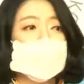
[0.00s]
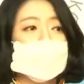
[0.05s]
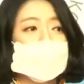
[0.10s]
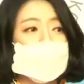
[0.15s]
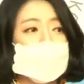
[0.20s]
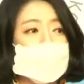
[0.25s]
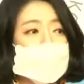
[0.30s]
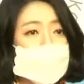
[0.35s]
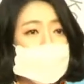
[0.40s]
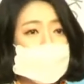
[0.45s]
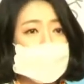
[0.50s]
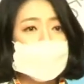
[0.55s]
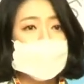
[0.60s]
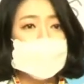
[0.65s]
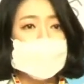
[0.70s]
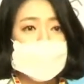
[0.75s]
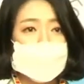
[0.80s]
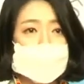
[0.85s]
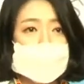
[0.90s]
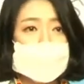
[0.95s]

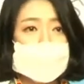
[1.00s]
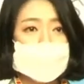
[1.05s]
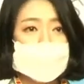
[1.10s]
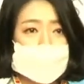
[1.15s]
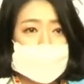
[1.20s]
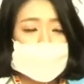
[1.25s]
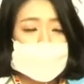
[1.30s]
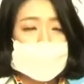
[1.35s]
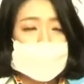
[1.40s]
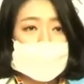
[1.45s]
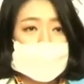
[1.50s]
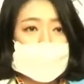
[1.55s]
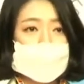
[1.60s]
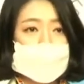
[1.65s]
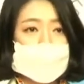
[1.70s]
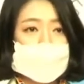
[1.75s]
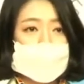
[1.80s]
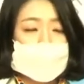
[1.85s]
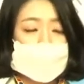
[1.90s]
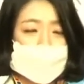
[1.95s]
강한 유감을
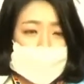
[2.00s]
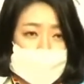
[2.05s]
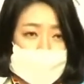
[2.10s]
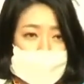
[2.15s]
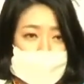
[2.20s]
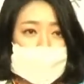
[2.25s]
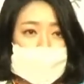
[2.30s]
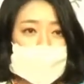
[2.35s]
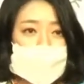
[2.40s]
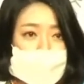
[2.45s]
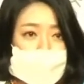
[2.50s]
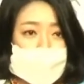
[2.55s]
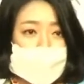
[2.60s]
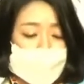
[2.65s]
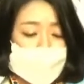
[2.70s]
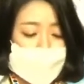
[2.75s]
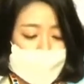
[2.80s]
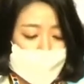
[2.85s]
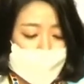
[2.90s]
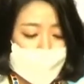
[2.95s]
거듭해
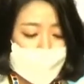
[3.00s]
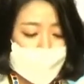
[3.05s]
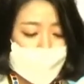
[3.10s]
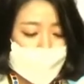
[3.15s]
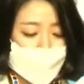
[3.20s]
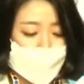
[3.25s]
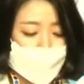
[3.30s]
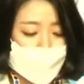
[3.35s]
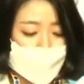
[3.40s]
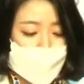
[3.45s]
표한 만큼